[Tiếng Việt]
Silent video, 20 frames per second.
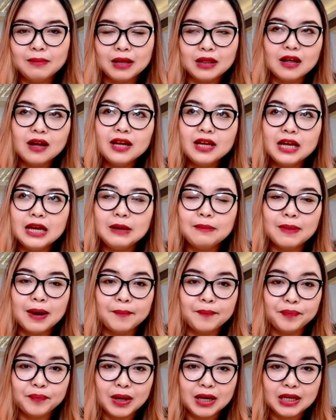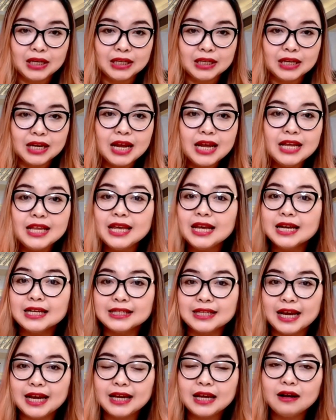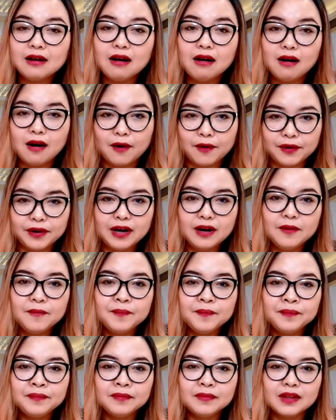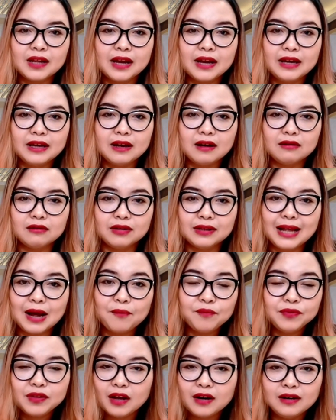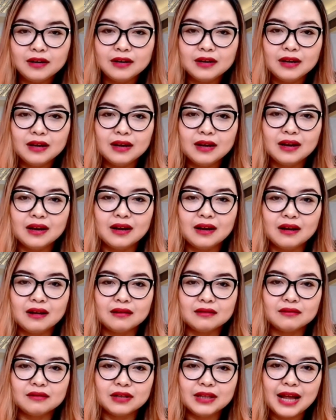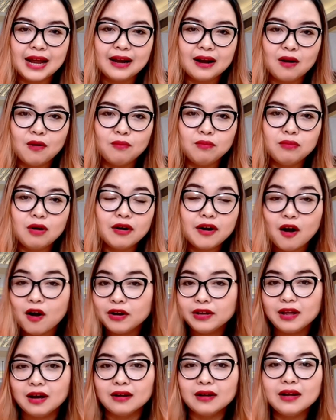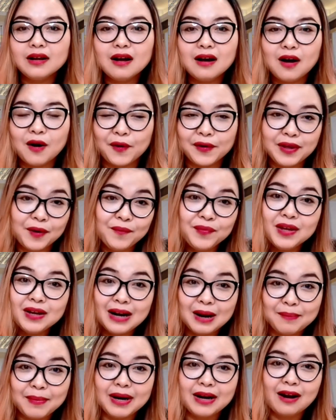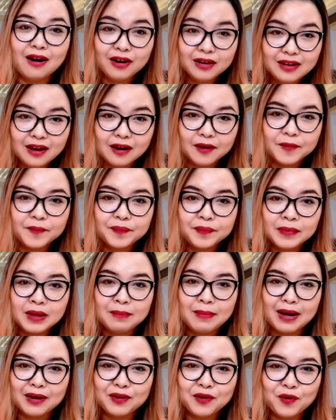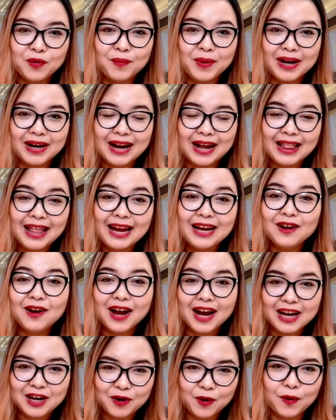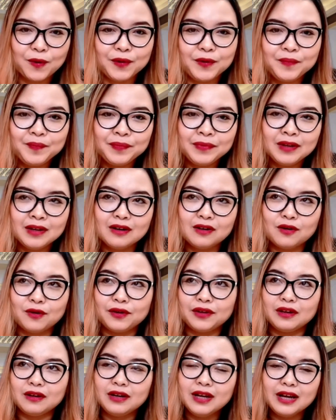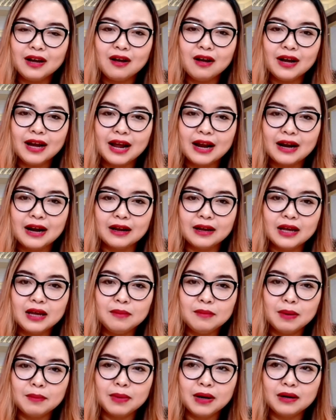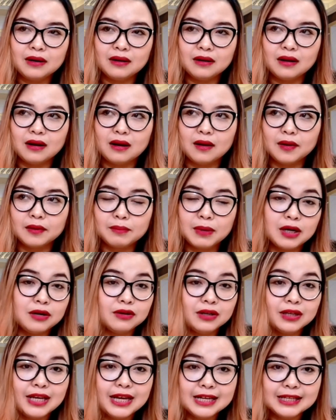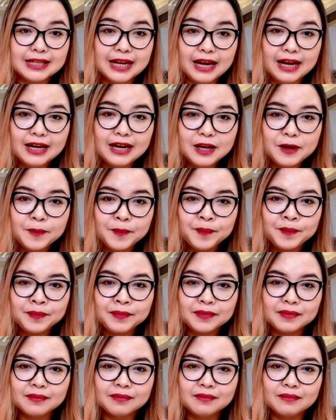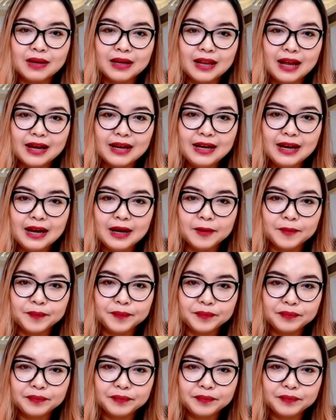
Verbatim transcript: mà tới khi mà mình đi chia sẻ cái cơ hội đó thì ờ, người ta tin à, người ta không có đón nhận cái cơ hội giống như là mình đón nhận mặc dù mình đã thấy nó hay rồi rồi những cái khó khăn là khi mà mình mình được chia sẻ đi mình thấy là